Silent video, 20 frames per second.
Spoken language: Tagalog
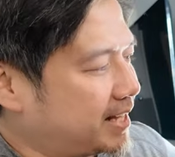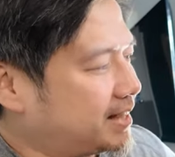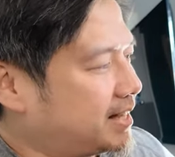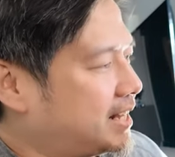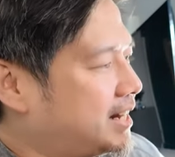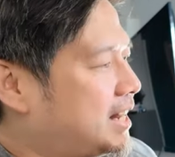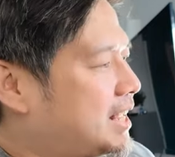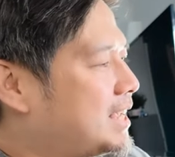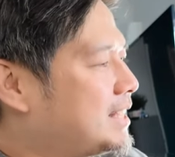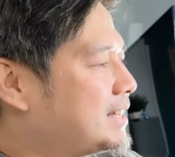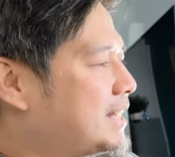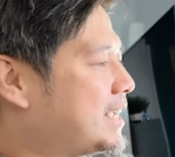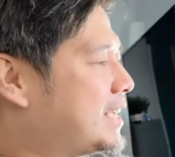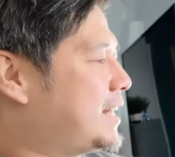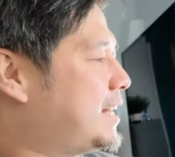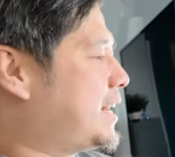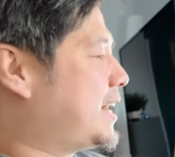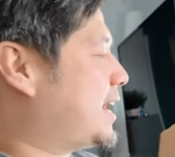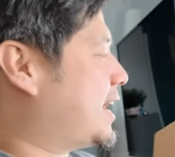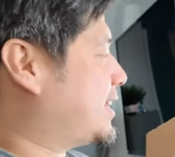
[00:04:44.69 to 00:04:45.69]
natin. Lagi,
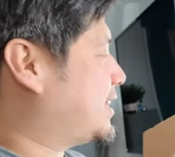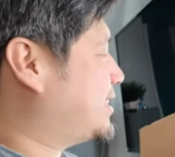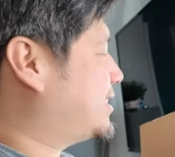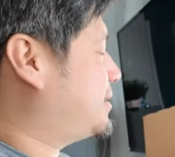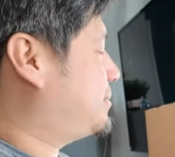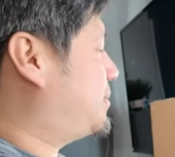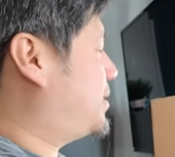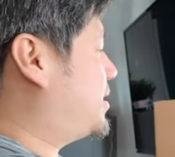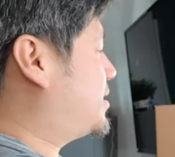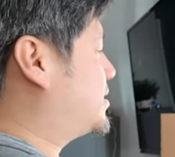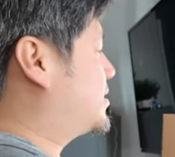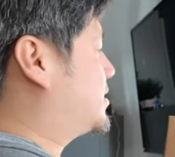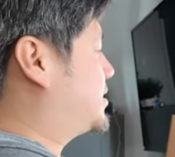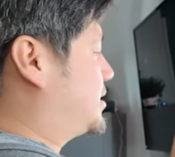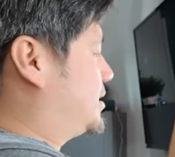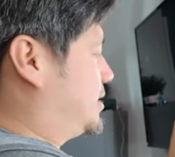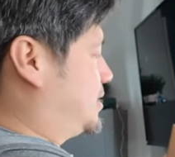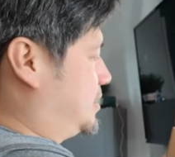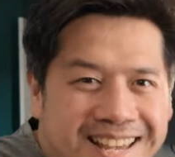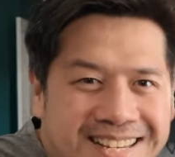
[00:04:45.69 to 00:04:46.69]
tanggalin na natin sa
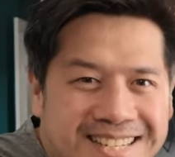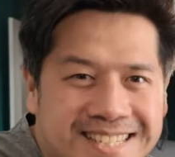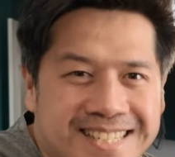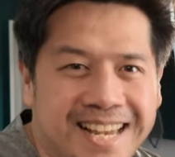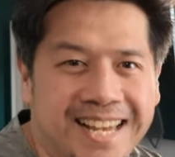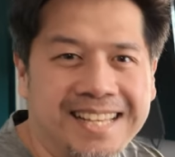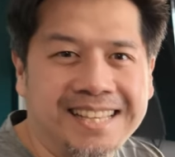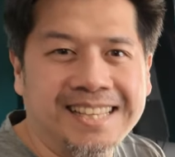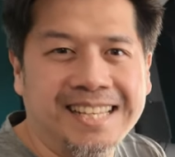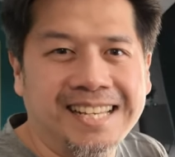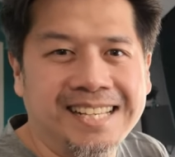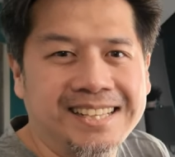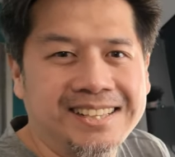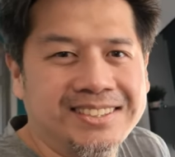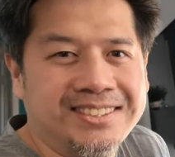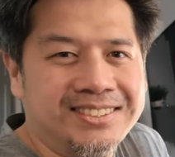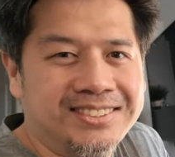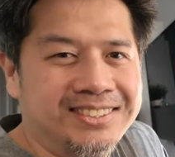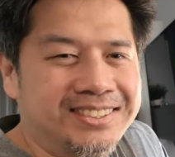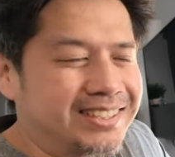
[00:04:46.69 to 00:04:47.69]
box.
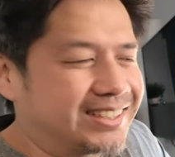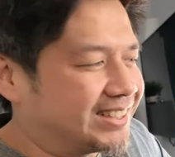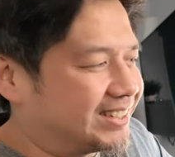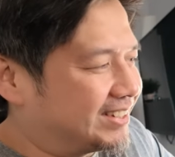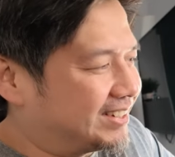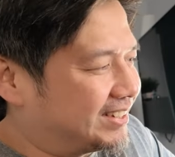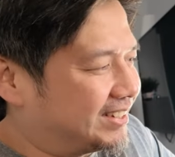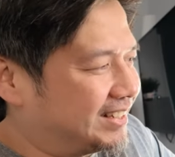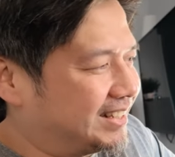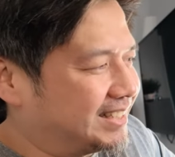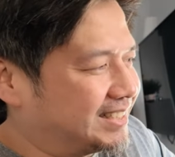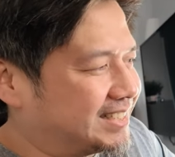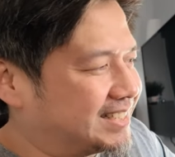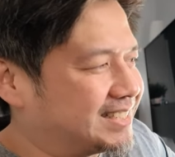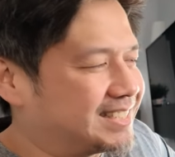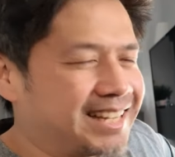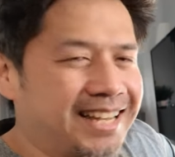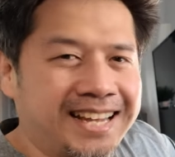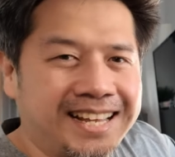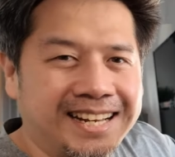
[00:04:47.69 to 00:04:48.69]
Exciting to! This is